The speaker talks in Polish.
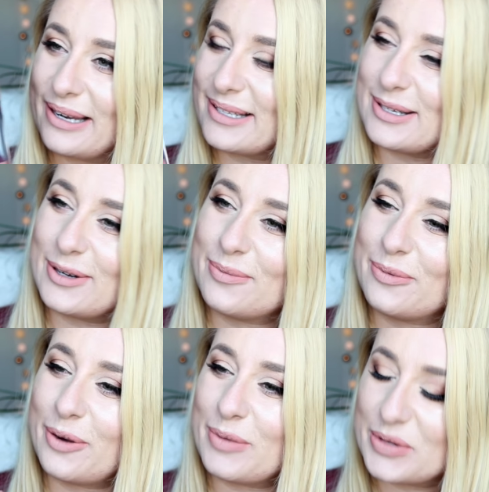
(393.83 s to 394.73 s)
bardzo
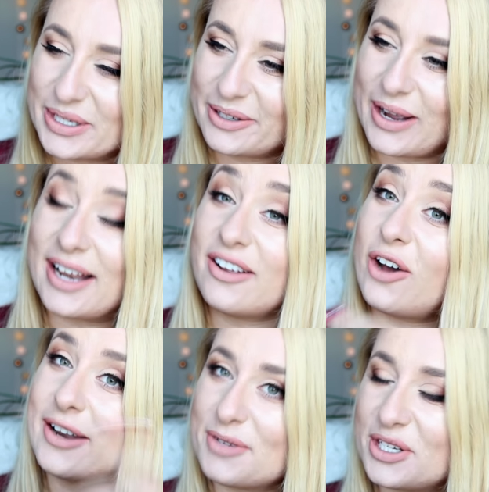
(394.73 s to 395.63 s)
było mi przykro,
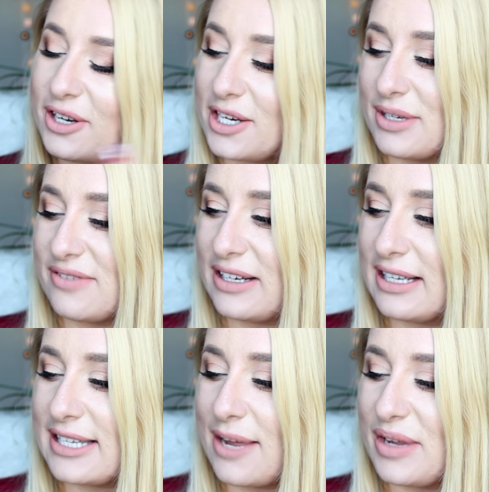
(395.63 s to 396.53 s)
ale ona mi się kojarzyła z
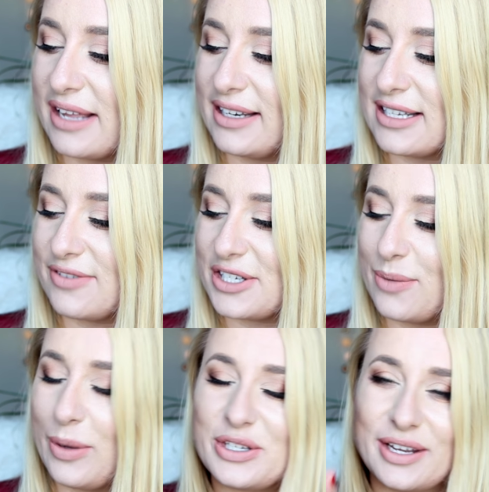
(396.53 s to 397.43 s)
wakacjami, a teraz
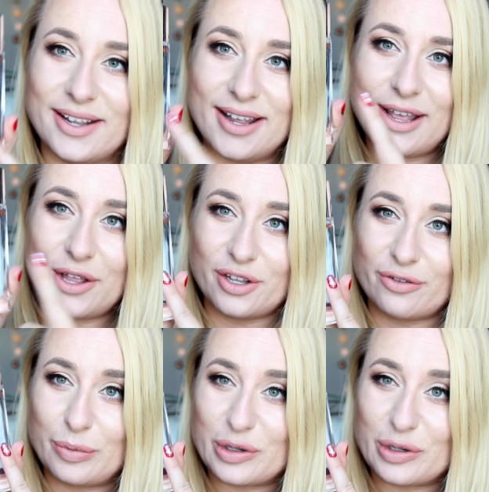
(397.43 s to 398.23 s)
właśnie będzie nowy